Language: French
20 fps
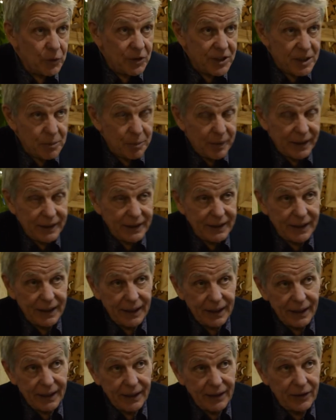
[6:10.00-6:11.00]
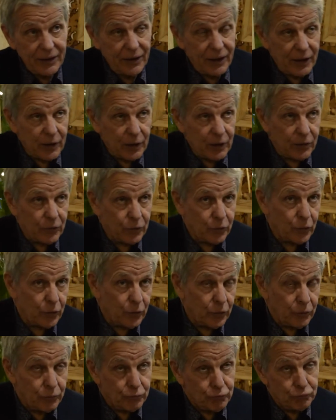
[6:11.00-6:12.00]
municipal, il est,
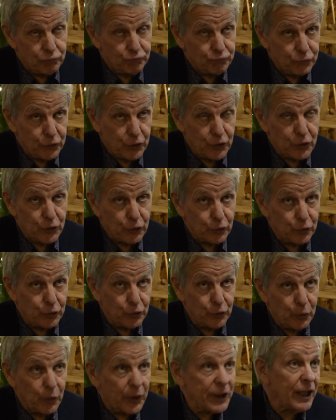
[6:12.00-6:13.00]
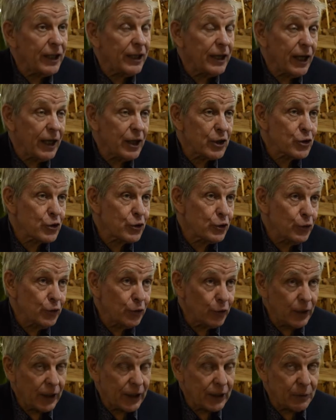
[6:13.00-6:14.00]
disons, d'une moyenne d'âge
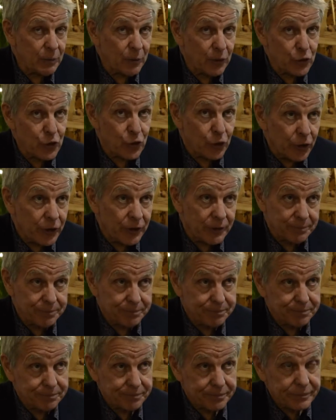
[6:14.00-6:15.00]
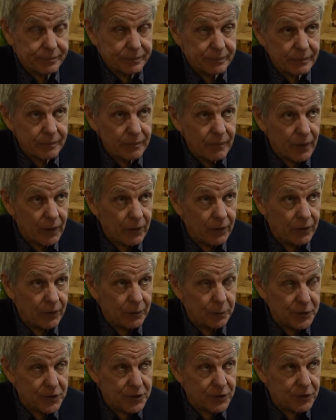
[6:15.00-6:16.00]
relativement jeune. Euh,
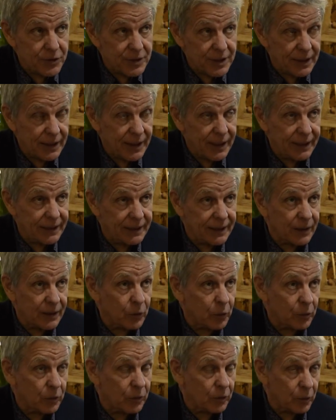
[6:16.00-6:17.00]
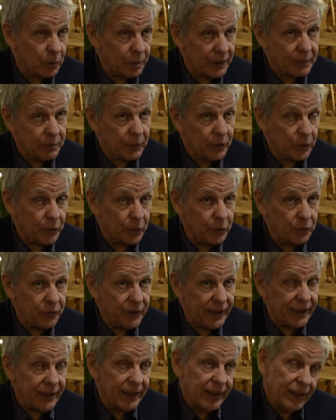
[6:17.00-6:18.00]
puisque puisqu'il a été complètement
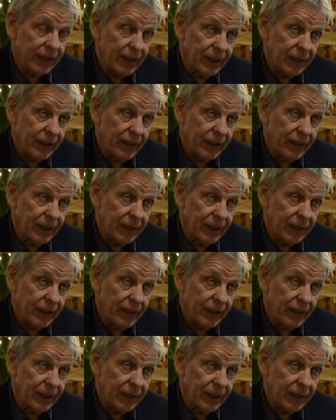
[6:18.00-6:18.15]
renouvelé